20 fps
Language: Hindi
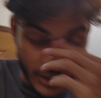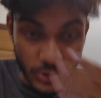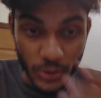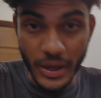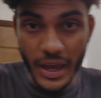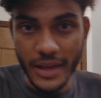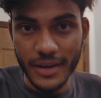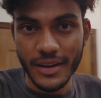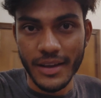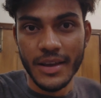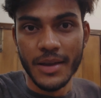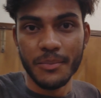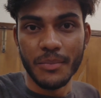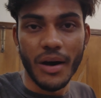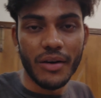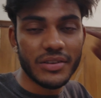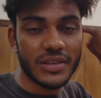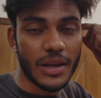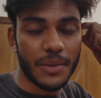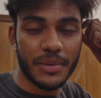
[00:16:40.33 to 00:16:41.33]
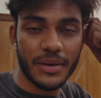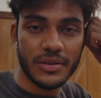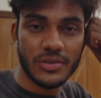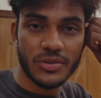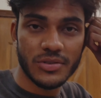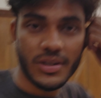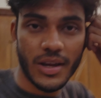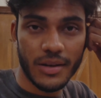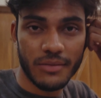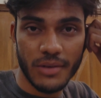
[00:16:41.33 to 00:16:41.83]
तो खैर बाबू जी अभी
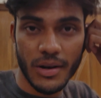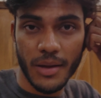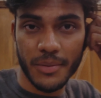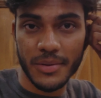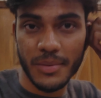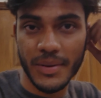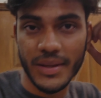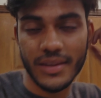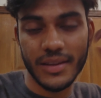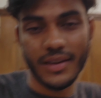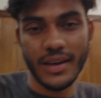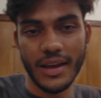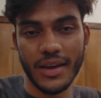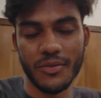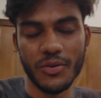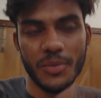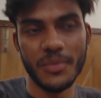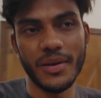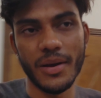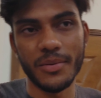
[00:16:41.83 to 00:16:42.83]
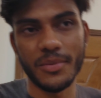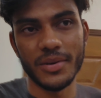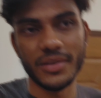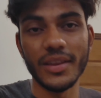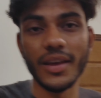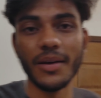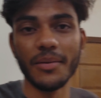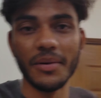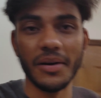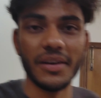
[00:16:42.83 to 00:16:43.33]
जो जानवर आपके बहन रखे हैं वो भी आपको
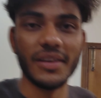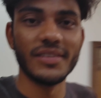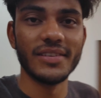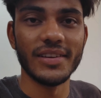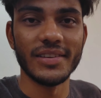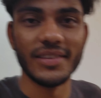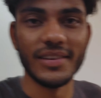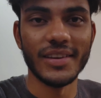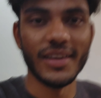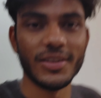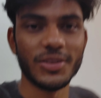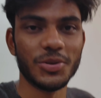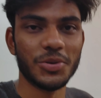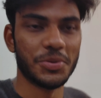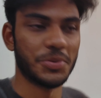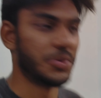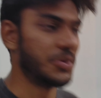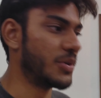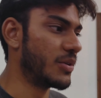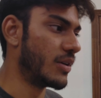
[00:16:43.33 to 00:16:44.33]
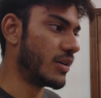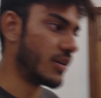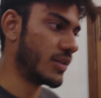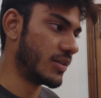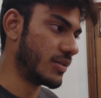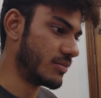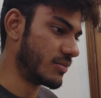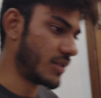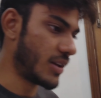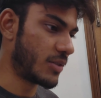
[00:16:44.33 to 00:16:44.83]
पता है हमारे जैसे ही है तो
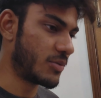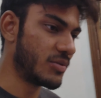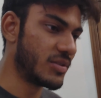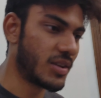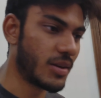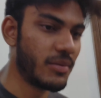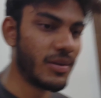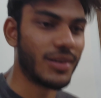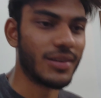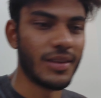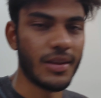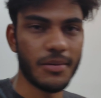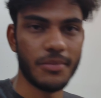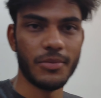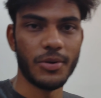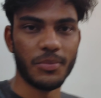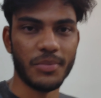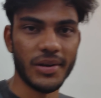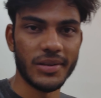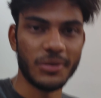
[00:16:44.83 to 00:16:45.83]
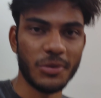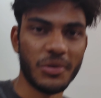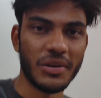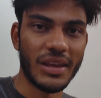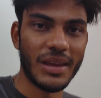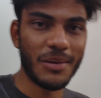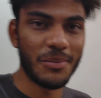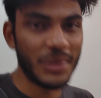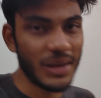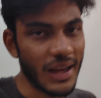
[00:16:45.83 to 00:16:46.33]
यार उनसे भी इतना मोहब्बत
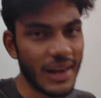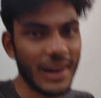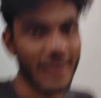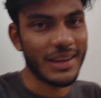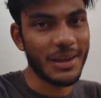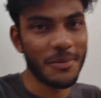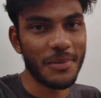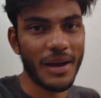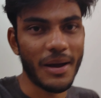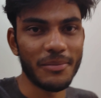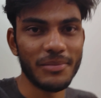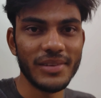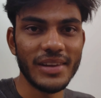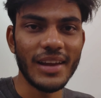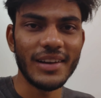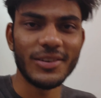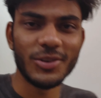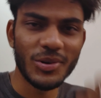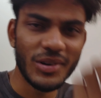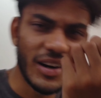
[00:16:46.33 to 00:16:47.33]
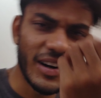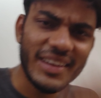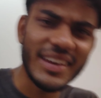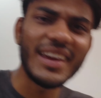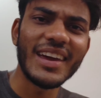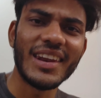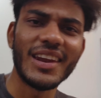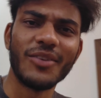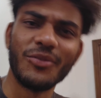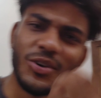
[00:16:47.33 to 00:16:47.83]
होगी अभी हालांकि अब ये जो
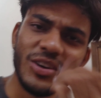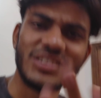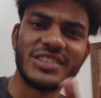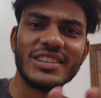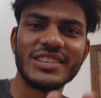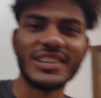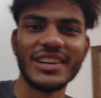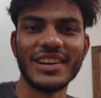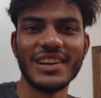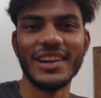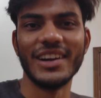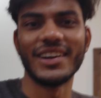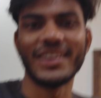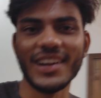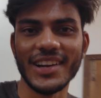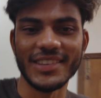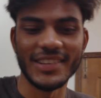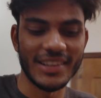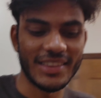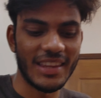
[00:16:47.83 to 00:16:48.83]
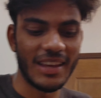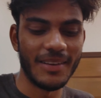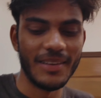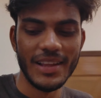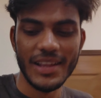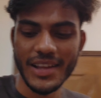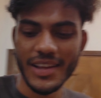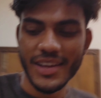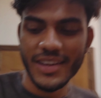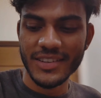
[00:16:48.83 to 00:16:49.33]
लड़की है ना वो इस चीज़ से रिलेट कर सकते हैं
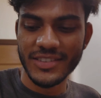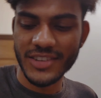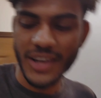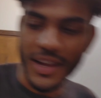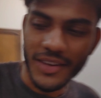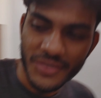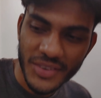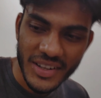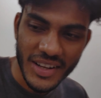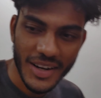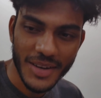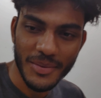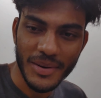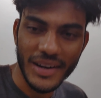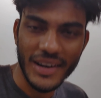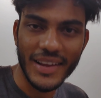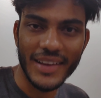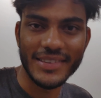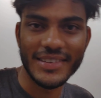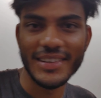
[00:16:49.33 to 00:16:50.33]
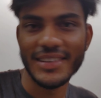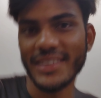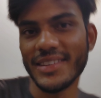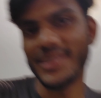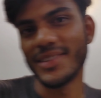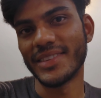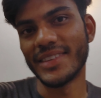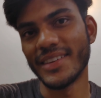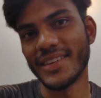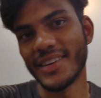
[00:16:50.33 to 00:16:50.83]
जानवर यार हमारे लिए ऐसी
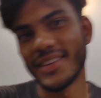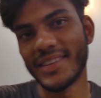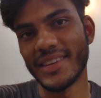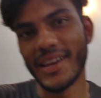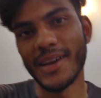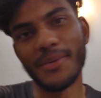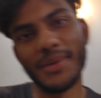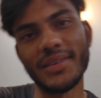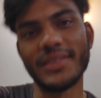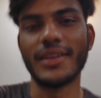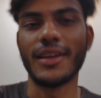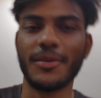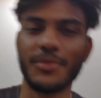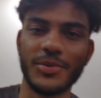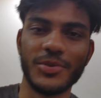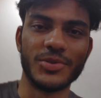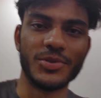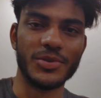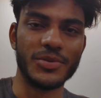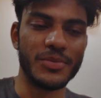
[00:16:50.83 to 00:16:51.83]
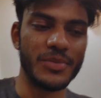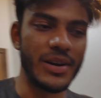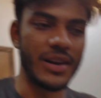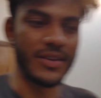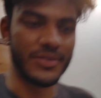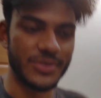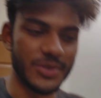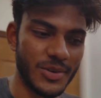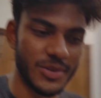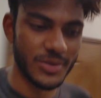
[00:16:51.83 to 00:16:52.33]
चीज़ होती है जैसे आप बस ना पूछो
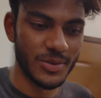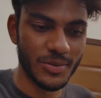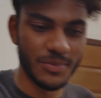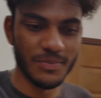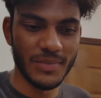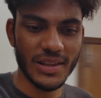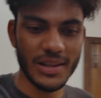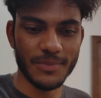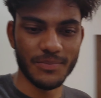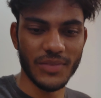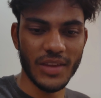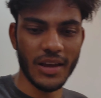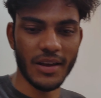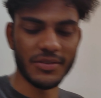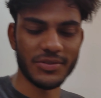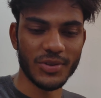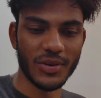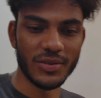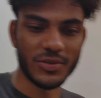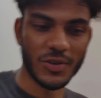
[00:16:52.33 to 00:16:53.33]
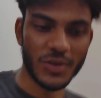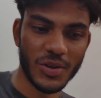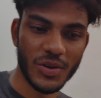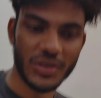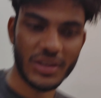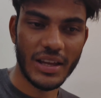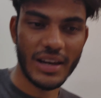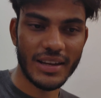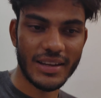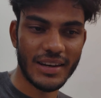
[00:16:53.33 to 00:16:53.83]
बड़ा सो मतलब अफसोस तो नहीं
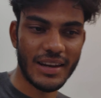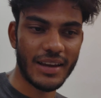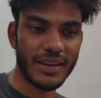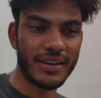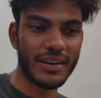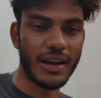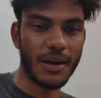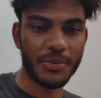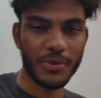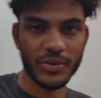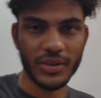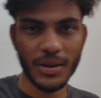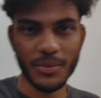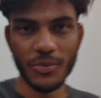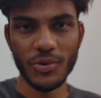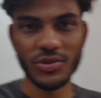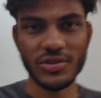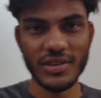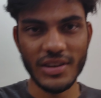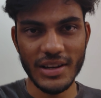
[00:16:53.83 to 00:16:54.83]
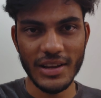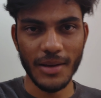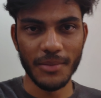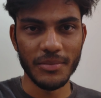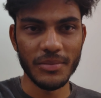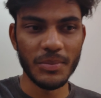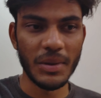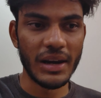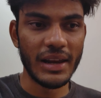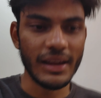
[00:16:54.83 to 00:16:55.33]
होता लेकिन है कि आपको तो इमोशनली
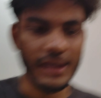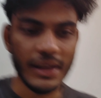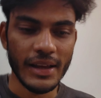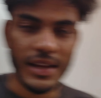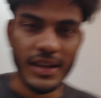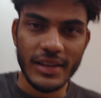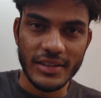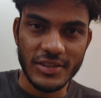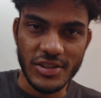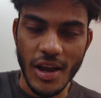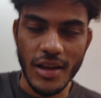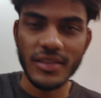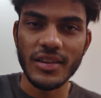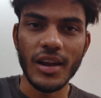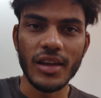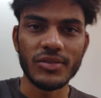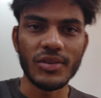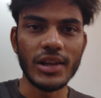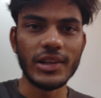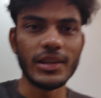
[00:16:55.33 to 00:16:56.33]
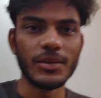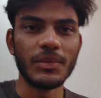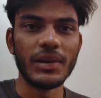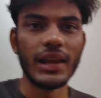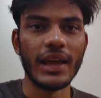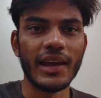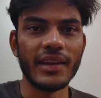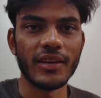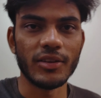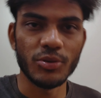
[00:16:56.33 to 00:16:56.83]
हम भले चांद रात वाले दिन भी
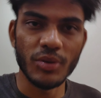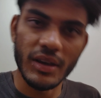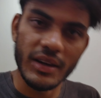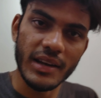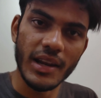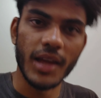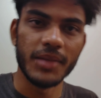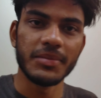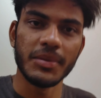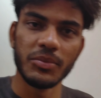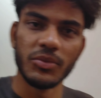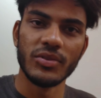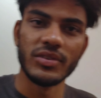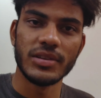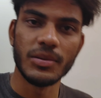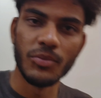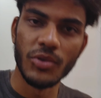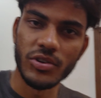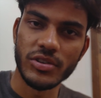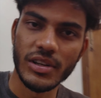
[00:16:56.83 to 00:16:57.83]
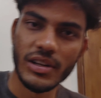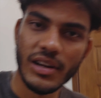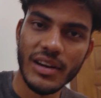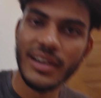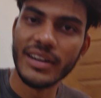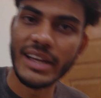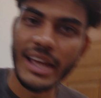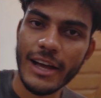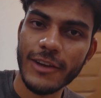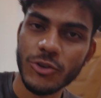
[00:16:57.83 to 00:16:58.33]
लिया ना तो एक रात में उनसे
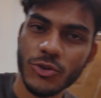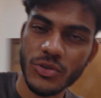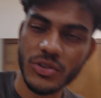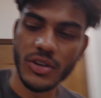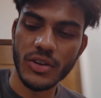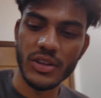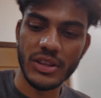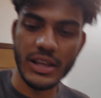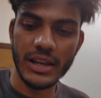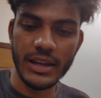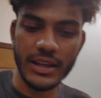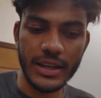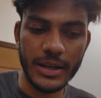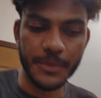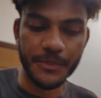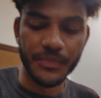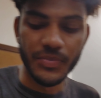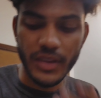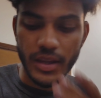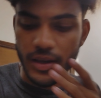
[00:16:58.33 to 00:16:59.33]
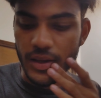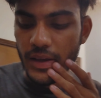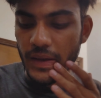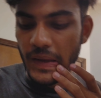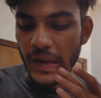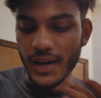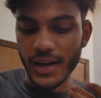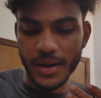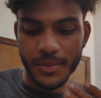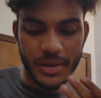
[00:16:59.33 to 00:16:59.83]
इमोशनली अटैच हो जाना था लेकिन
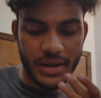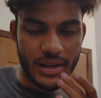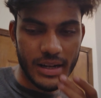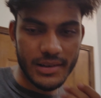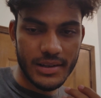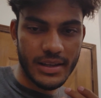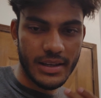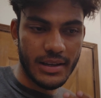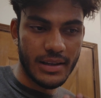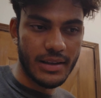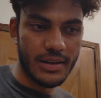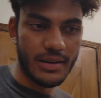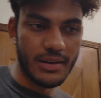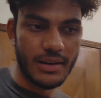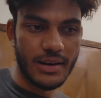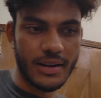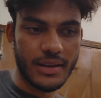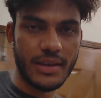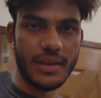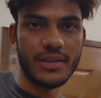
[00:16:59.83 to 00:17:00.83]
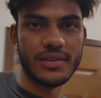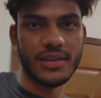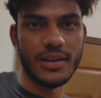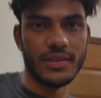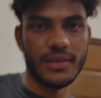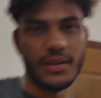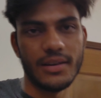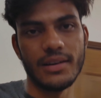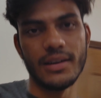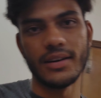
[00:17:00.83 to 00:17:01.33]
बहरहाल ये लड़कियां
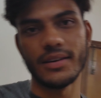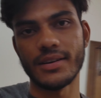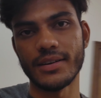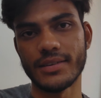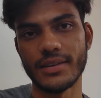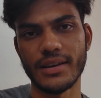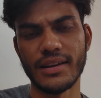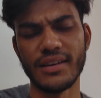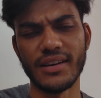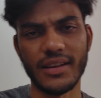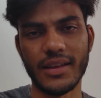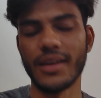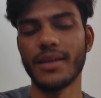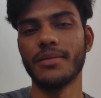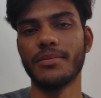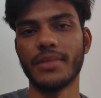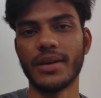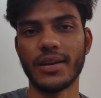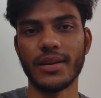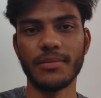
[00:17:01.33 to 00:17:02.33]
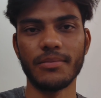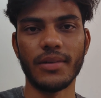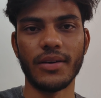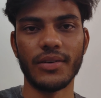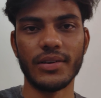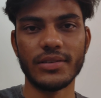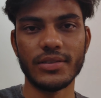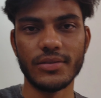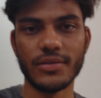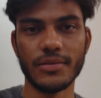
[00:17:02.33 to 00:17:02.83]
शायद ना रिलेट कर सके लड़के हमारे
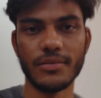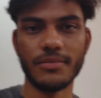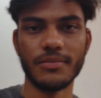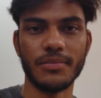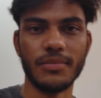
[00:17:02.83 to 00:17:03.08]
बाबा जी जो